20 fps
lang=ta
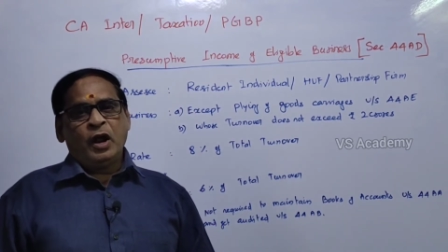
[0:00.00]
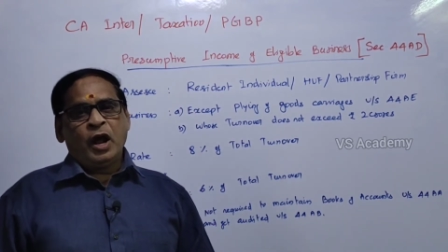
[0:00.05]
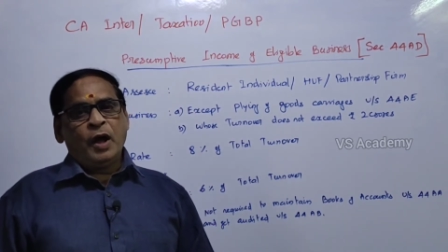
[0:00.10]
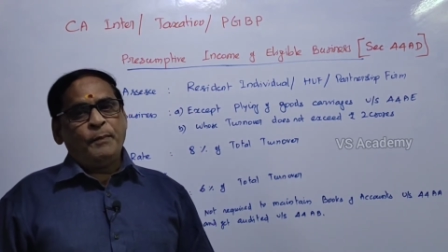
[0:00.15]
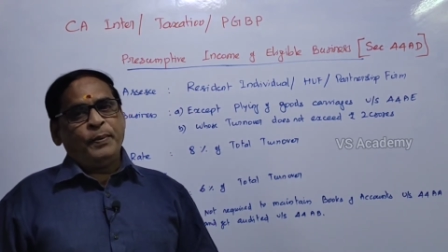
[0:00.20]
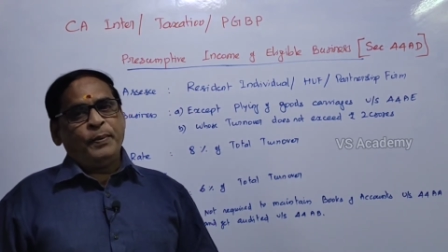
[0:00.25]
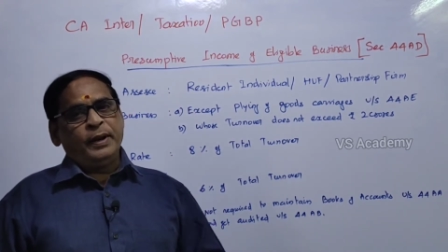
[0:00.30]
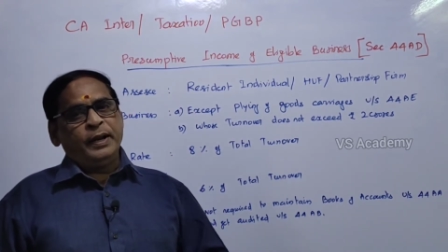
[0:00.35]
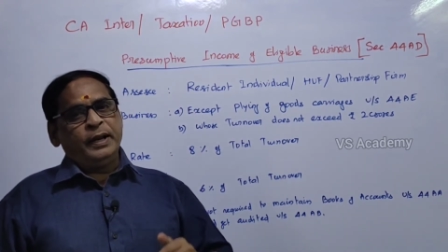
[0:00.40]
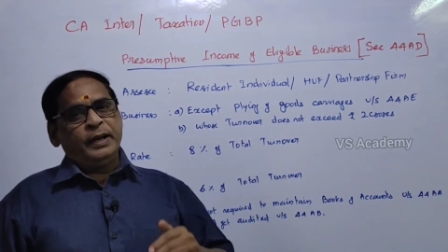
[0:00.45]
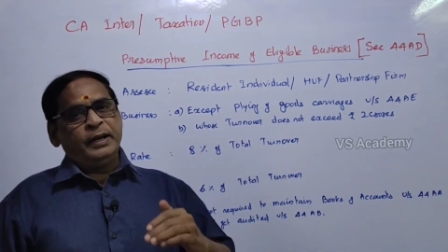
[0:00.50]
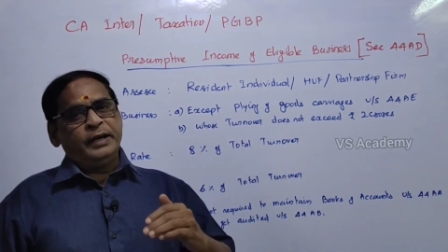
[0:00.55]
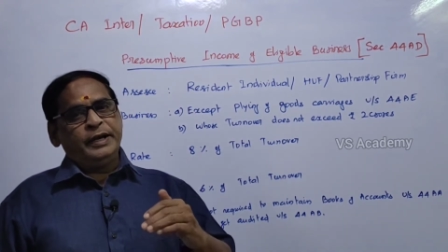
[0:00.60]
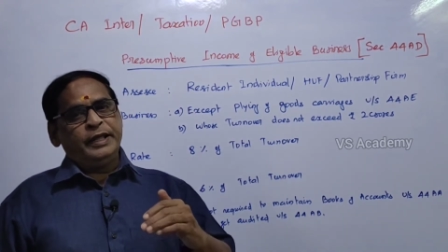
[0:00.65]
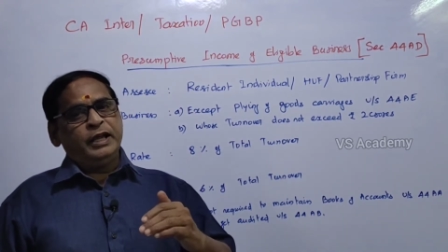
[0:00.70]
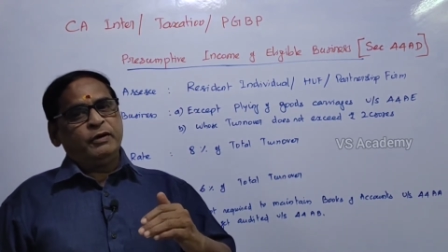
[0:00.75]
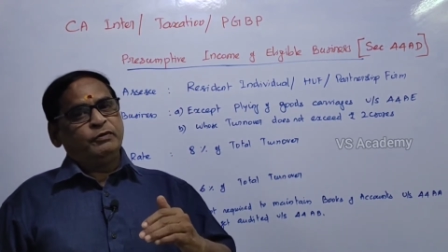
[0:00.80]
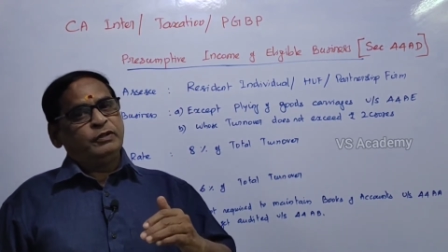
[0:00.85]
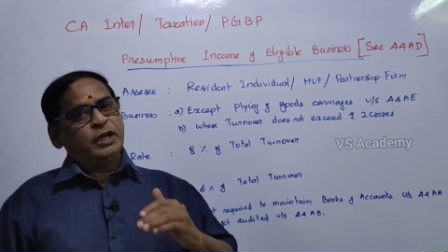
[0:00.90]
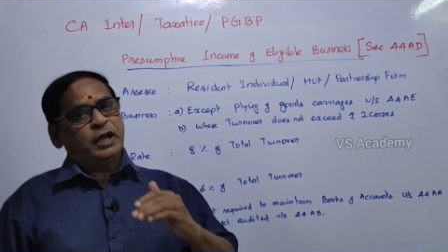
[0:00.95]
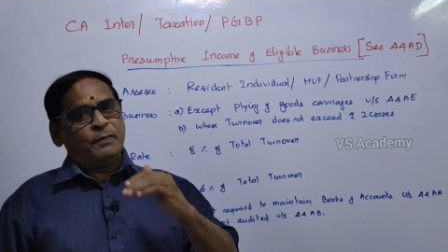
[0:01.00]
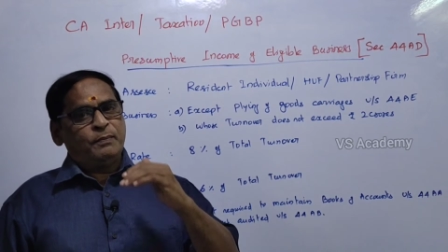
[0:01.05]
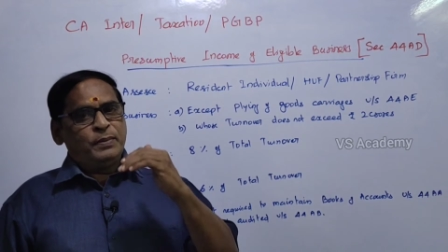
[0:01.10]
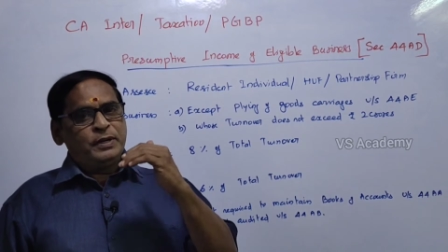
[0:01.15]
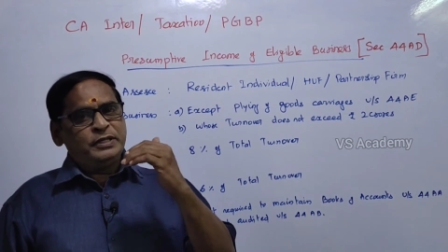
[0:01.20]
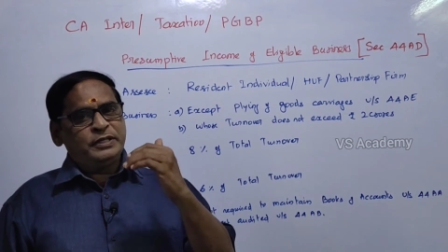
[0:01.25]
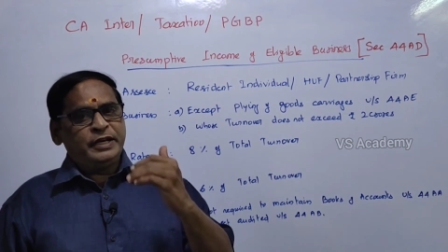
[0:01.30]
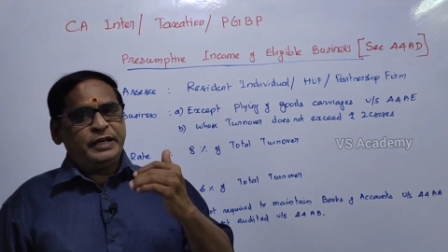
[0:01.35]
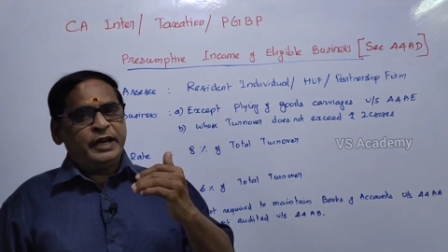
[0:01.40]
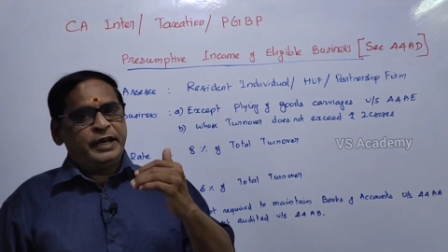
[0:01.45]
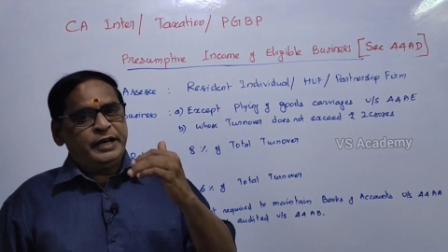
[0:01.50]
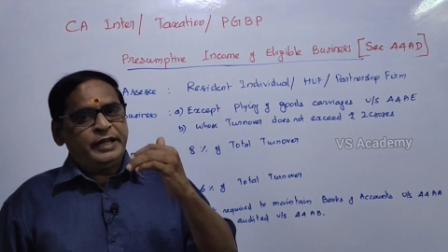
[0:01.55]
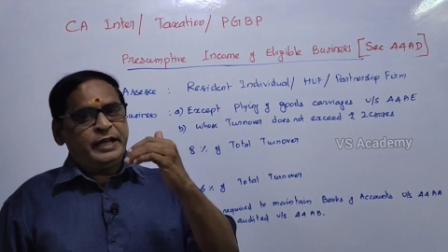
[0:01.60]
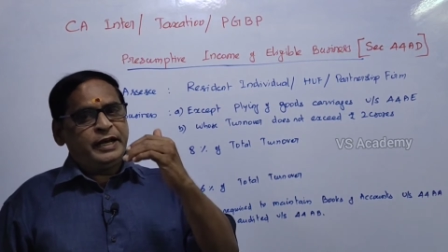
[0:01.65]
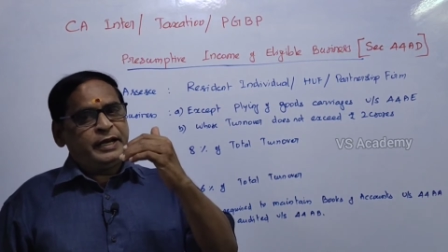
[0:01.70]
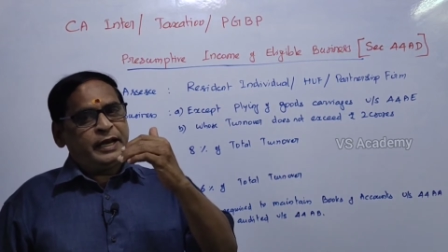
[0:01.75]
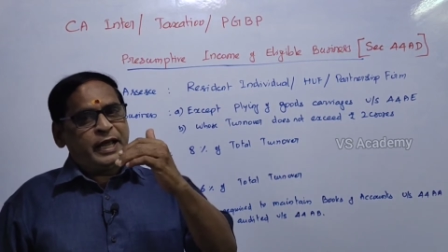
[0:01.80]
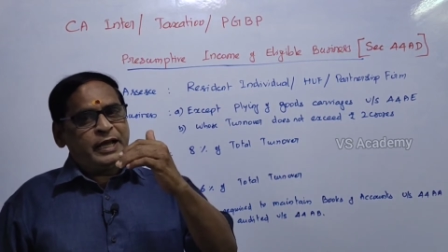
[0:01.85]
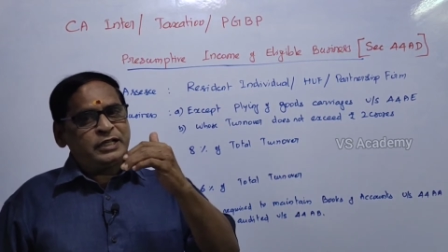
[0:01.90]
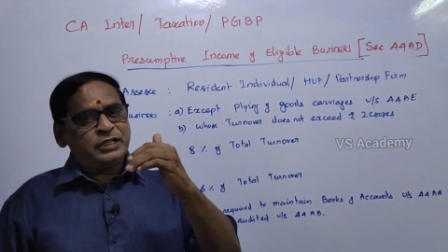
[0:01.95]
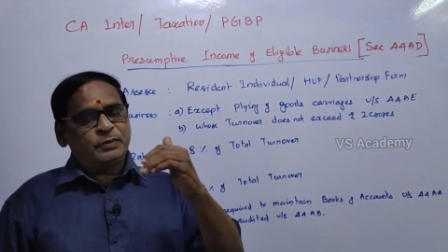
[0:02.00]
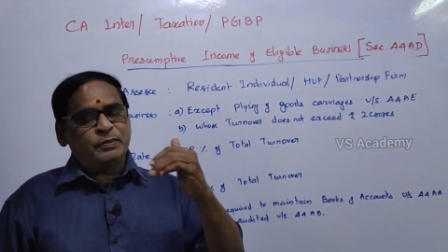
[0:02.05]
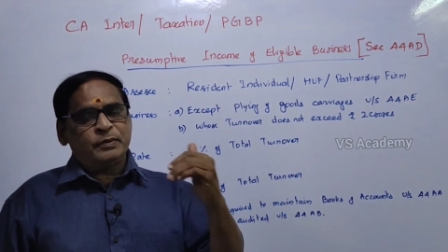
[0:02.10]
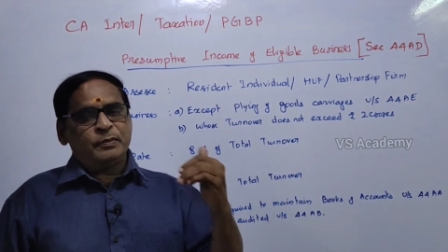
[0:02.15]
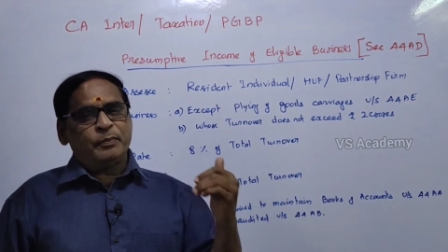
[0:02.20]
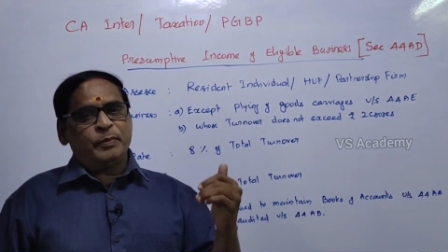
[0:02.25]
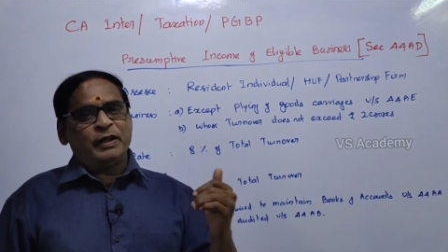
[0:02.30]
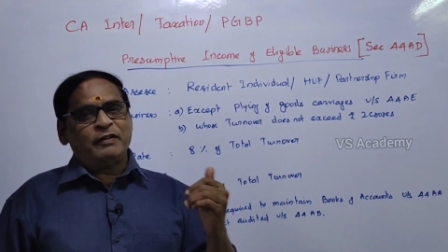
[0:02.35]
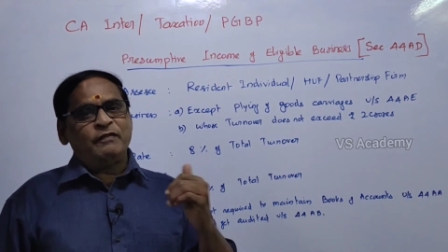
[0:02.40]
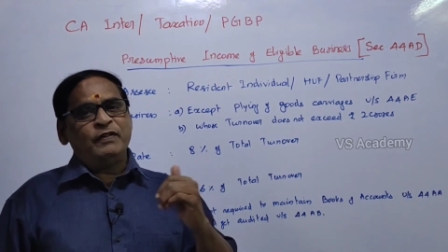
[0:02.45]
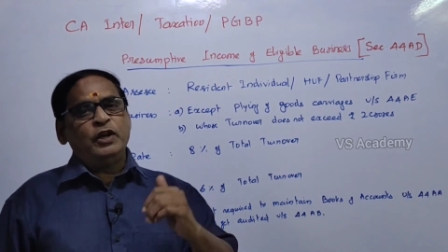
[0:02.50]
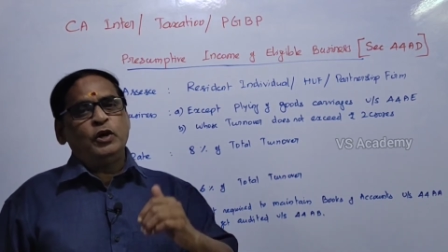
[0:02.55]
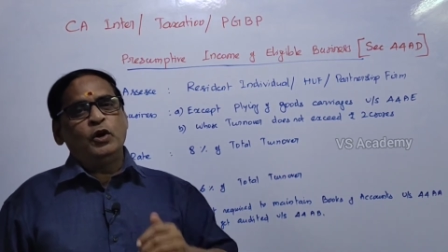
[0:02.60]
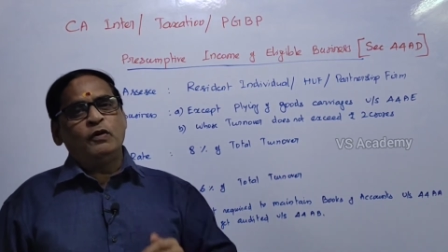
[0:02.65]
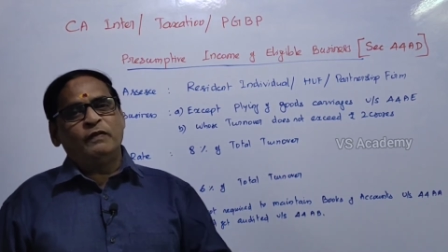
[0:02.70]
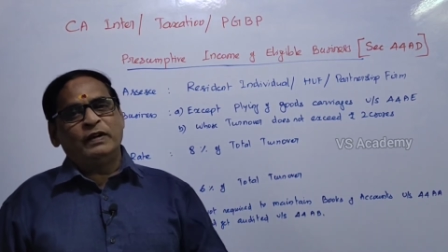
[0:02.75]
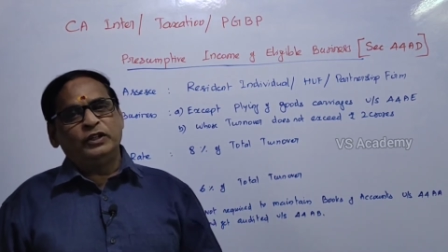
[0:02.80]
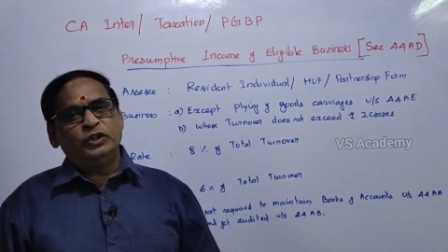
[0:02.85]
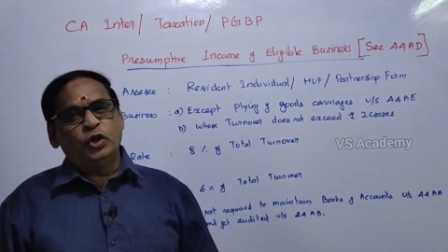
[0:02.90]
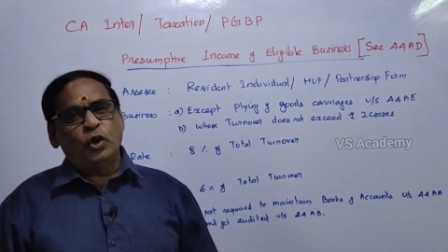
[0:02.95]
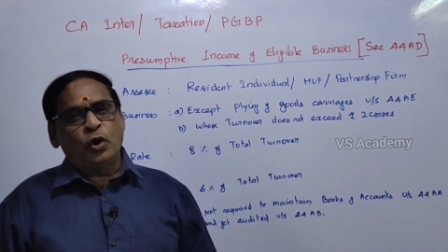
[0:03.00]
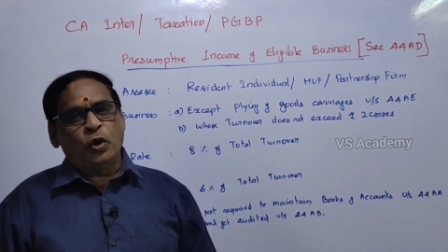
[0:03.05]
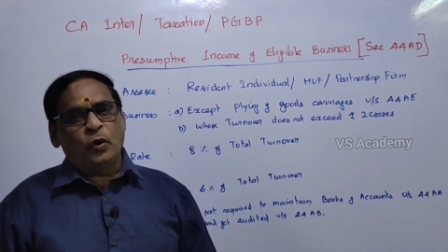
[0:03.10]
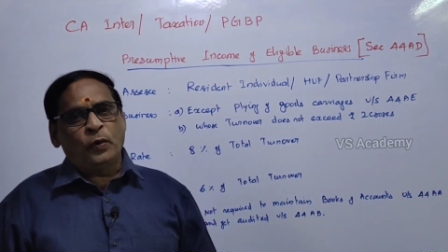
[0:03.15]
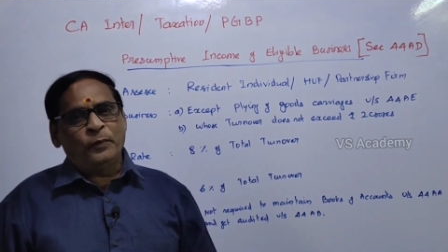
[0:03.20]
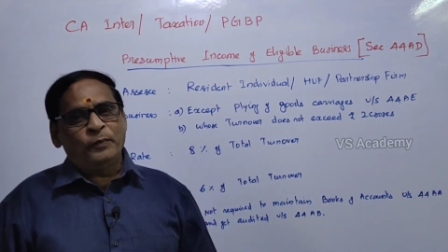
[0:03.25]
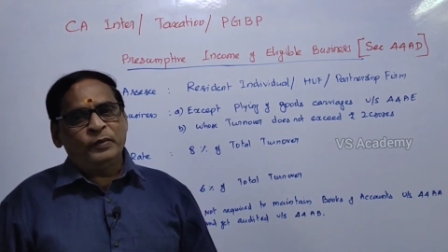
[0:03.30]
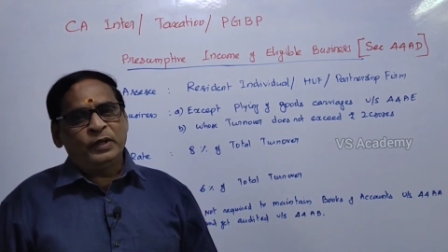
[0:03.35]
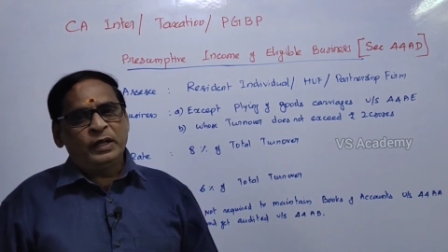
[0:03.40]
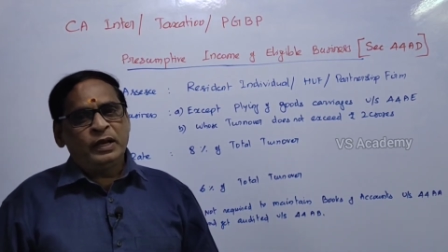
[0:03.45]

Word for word: அப்போ நீங்கள் வந்து கம்பல்சரியாக நீங்கள் டேக்ஸ் பர்வியூவில் வந்துடணும்